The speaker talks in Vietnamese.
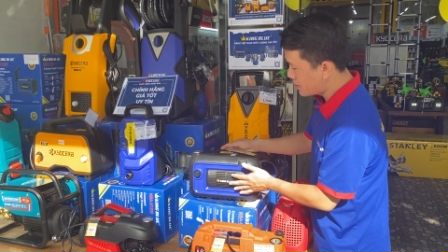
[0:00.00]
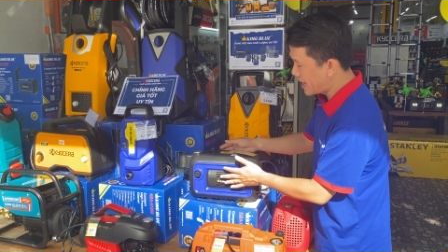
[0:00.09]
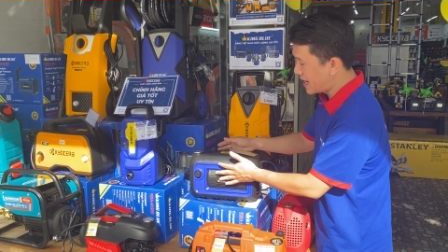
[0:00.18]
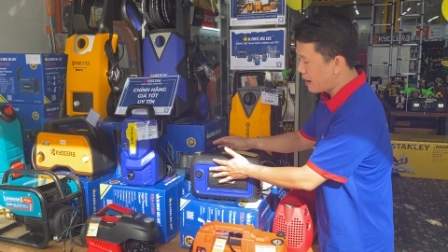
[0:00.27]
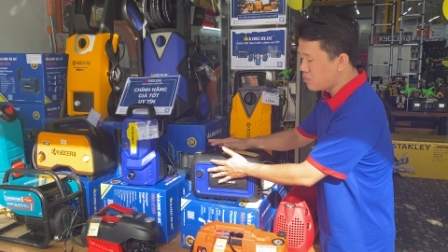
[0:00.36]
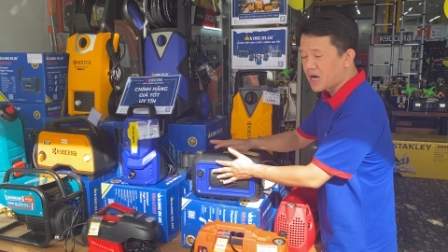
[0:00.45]
này
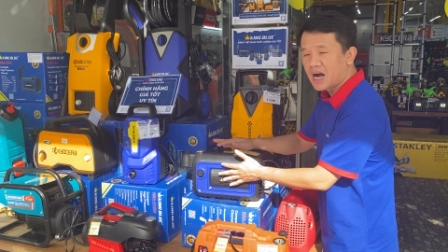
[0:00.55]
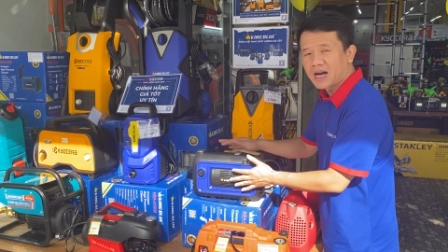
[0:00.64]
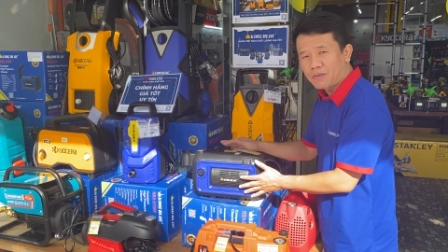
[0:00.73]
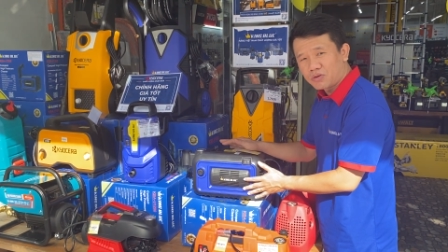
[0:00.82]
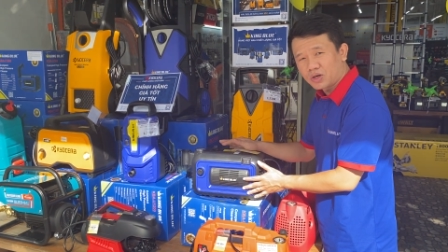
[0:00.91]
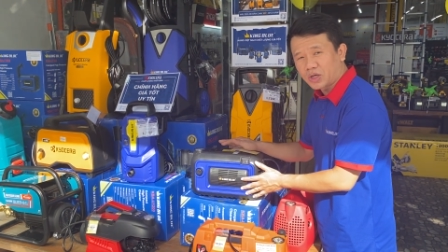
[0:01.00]
là động cơ
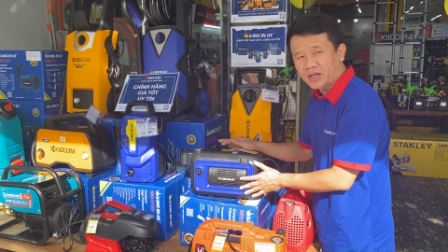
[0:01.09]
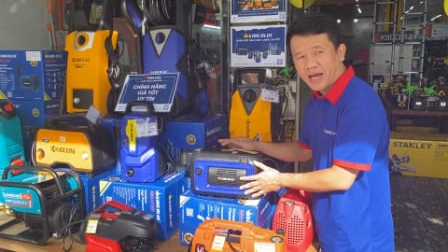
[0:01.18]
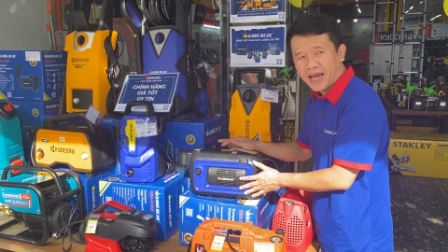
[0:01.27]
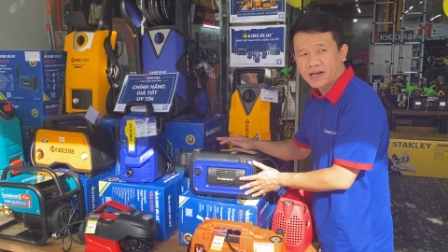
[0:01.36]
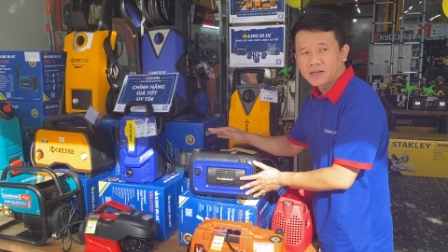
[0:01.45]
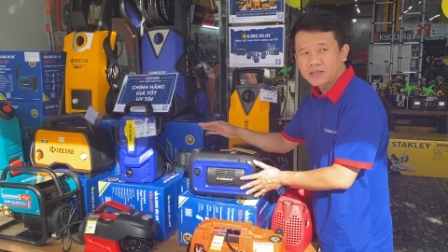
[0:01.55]
không có chở
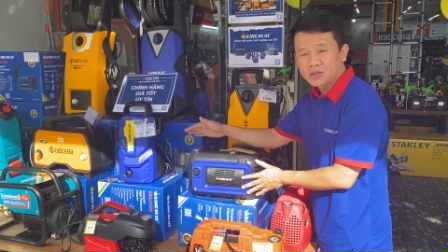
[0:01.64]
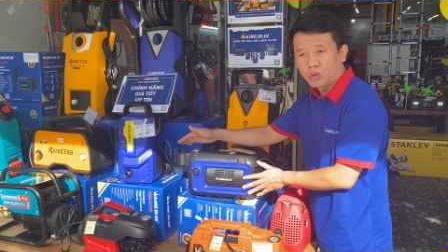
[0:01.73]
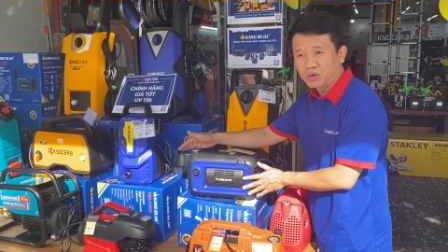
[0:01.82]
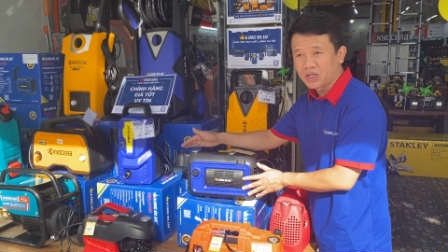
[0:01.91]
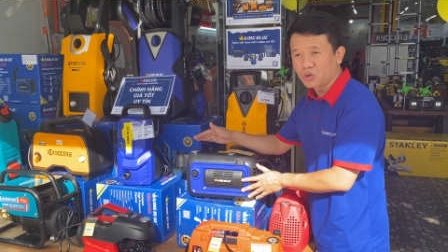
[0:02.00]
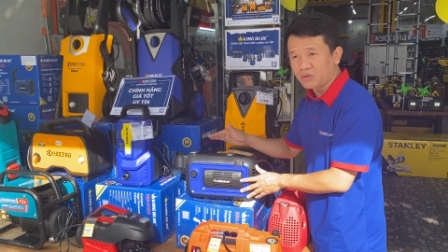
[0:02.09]
than
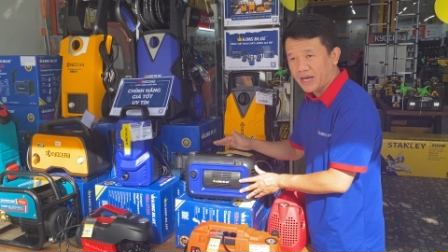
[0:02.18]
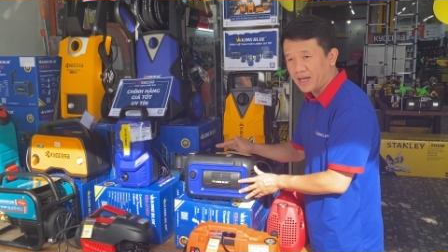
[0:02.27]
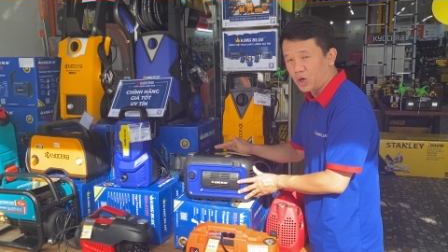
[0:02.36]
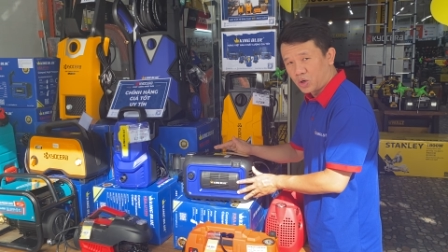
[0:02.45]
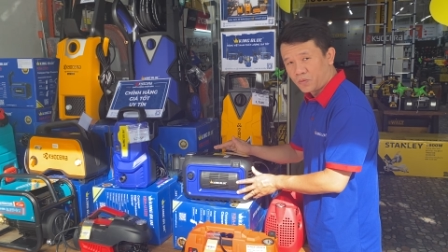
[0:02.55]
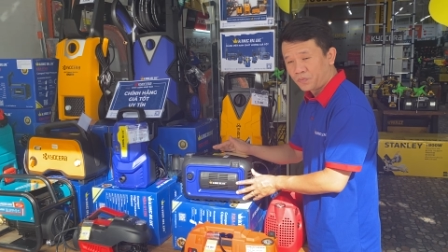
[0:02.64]
súng là súng ngắn
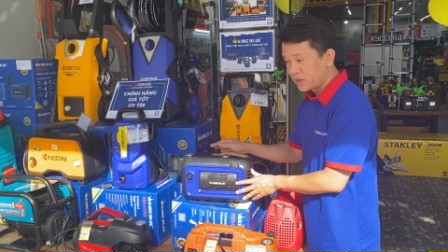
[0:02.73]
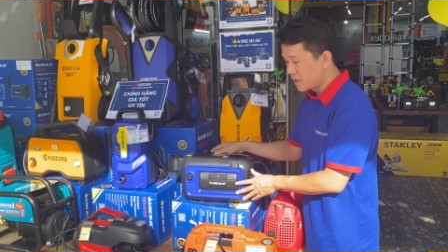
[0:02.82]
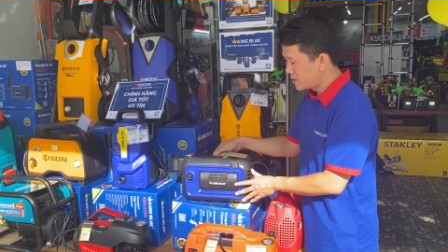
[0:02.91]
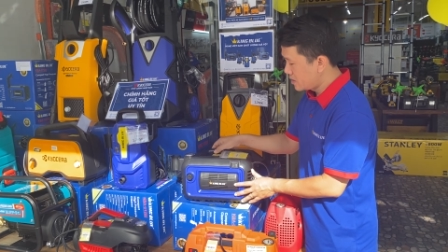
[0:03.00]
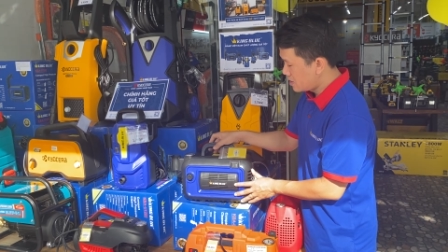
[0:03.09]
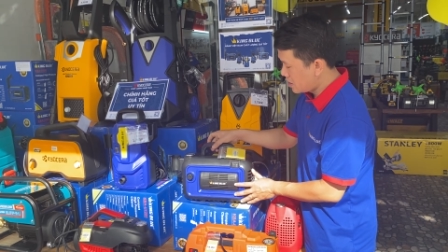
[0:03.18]
luôn
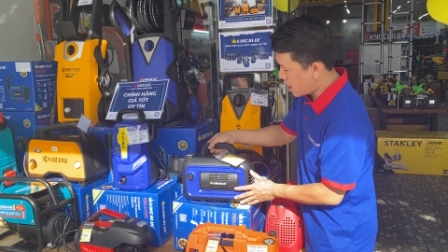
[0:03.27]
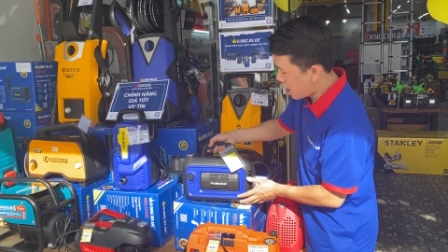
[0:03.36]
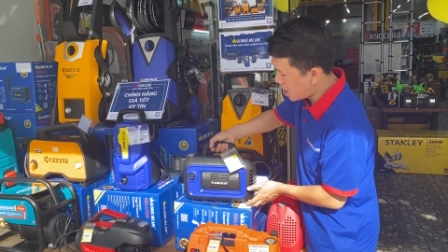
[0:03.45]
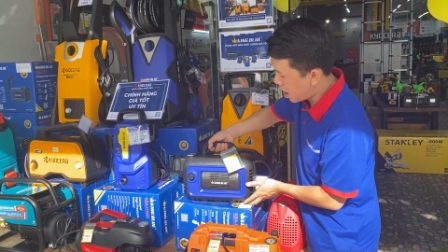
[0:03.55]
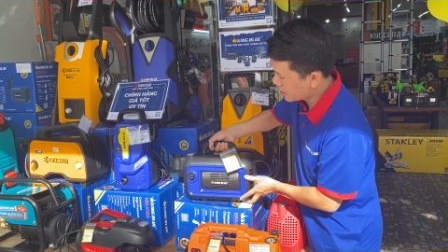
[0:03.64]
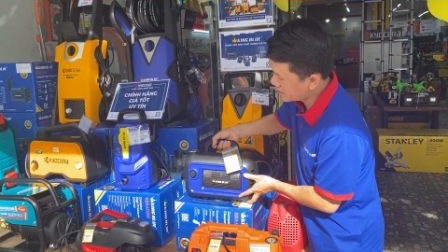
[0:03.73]
nó nhỏ gọn